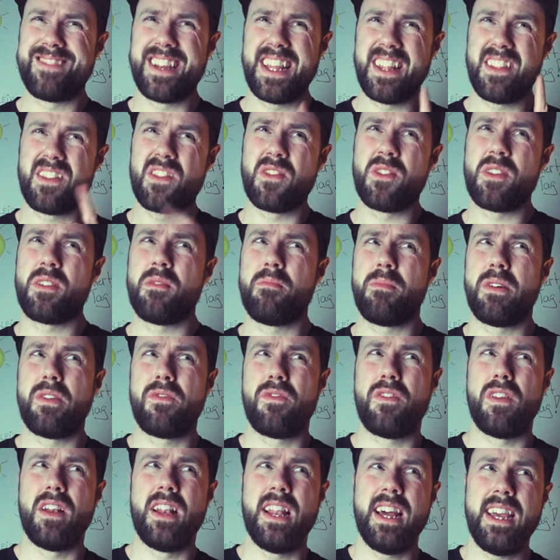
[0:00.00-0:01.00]
Den sollte
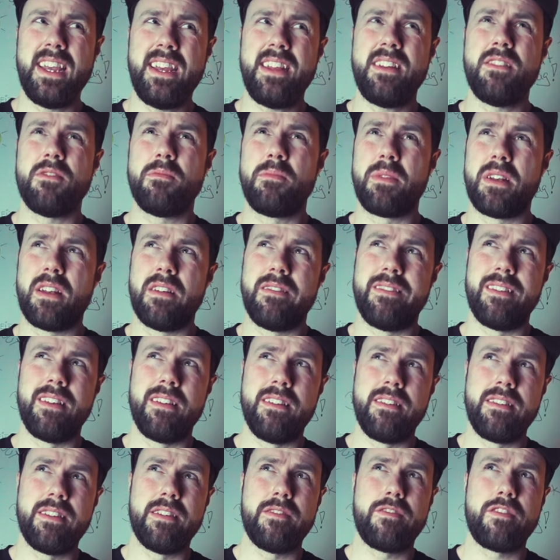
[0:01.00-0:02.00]
man vielleicht auch
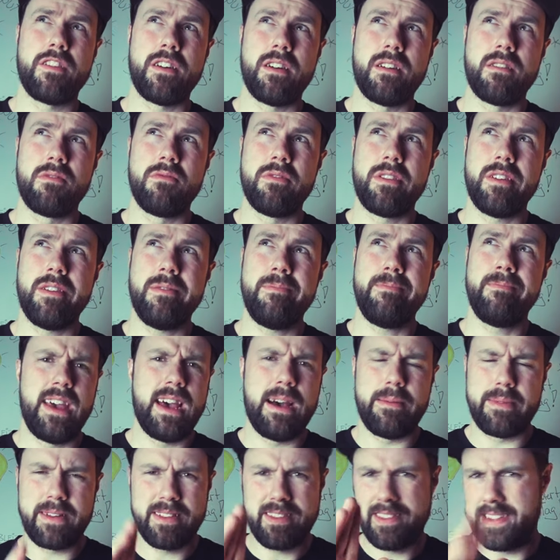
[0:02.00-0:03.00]
mittlerweile hinterfragen, oder?
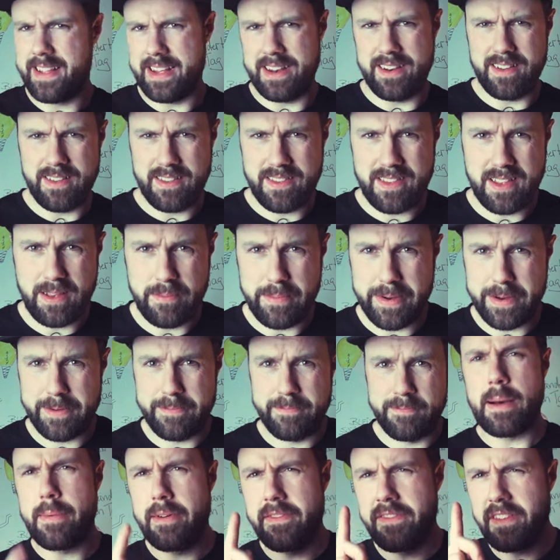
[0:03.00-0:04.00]
Aber das ist ein anderes Thema.
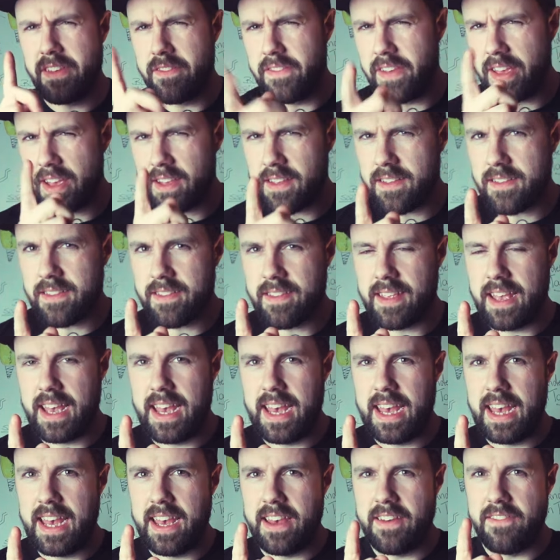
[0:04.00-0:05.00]
Aber wie wäre es,
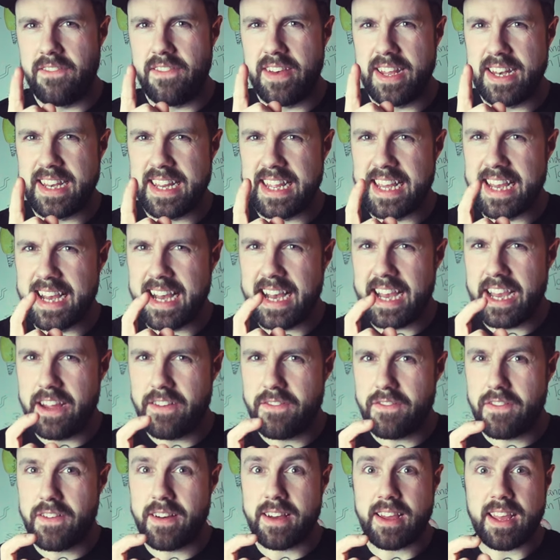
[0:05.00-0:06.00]
wenn ihr
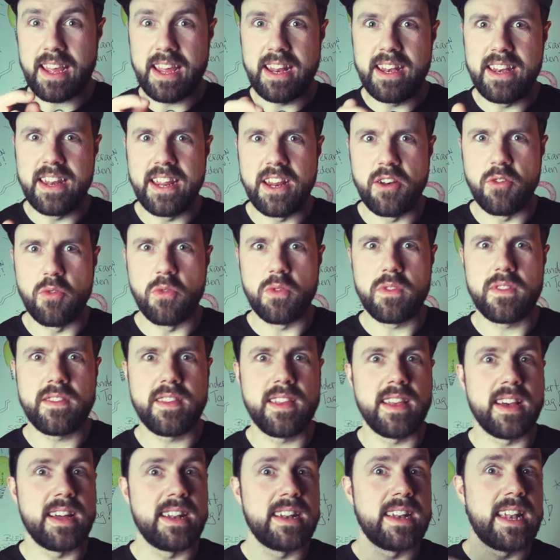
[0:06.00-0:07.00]
einfach in den
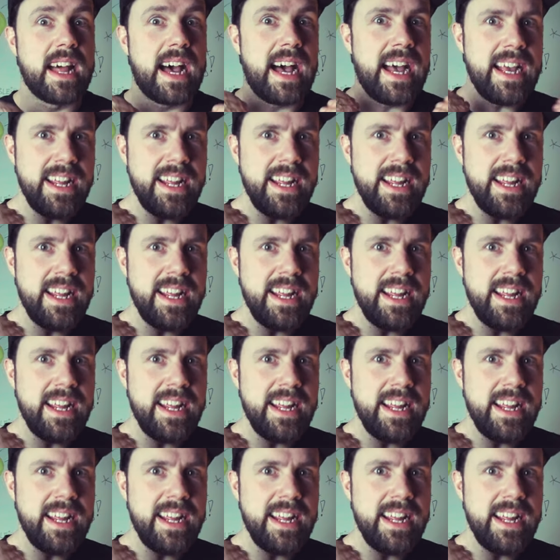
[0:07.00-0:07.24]
Ozean